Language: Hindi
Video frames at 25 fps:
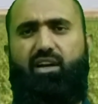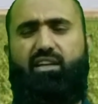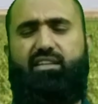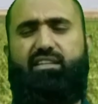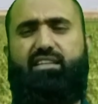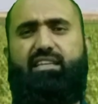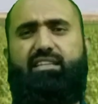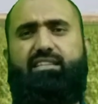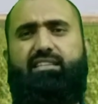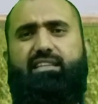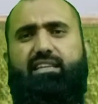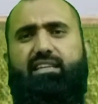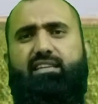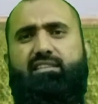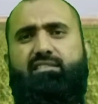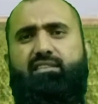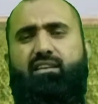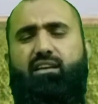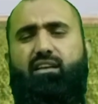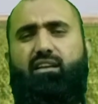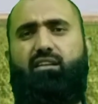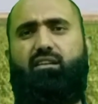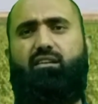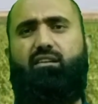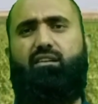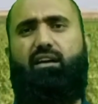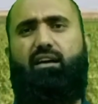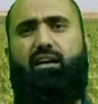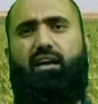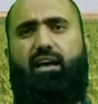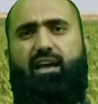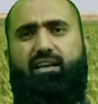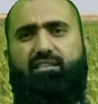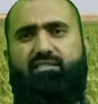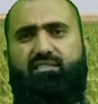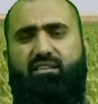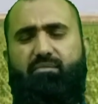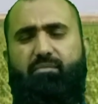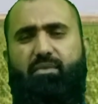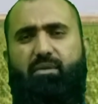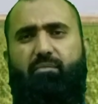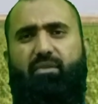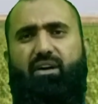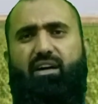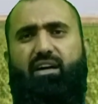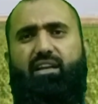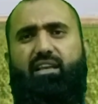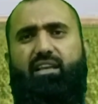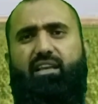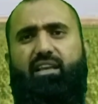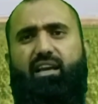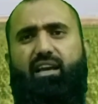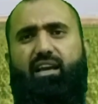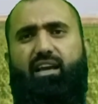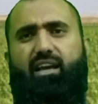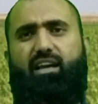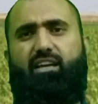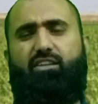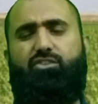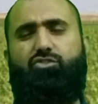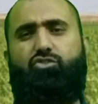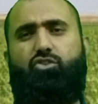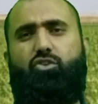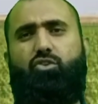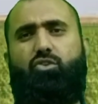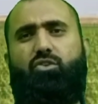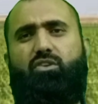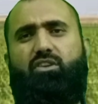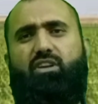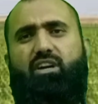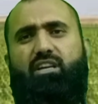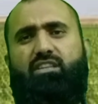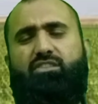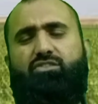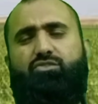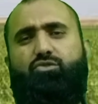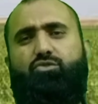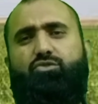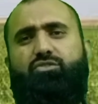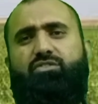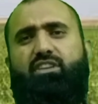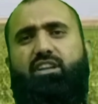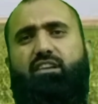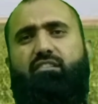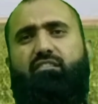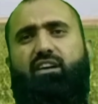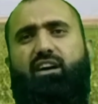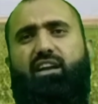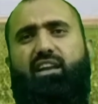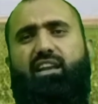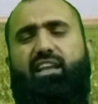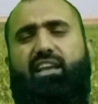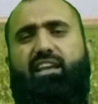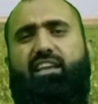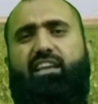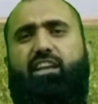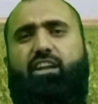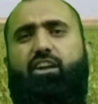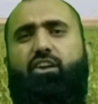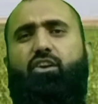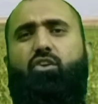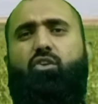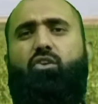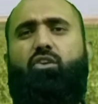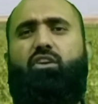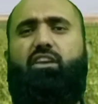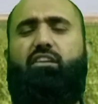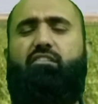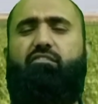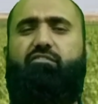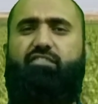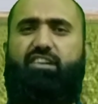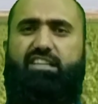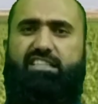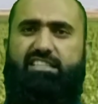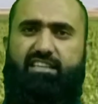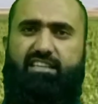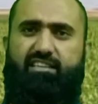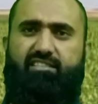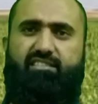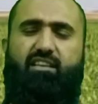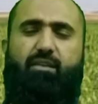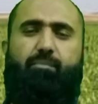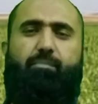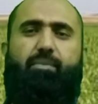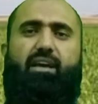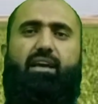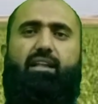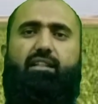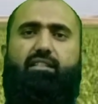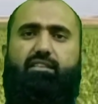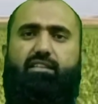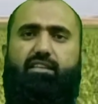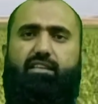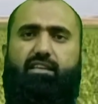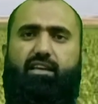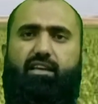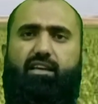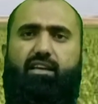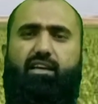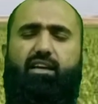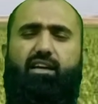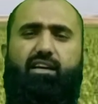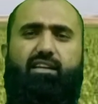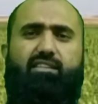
ये दरअसल ऐसी बीमारी है जो रस चूसने वाले कीड़ों की वजह से फैलती है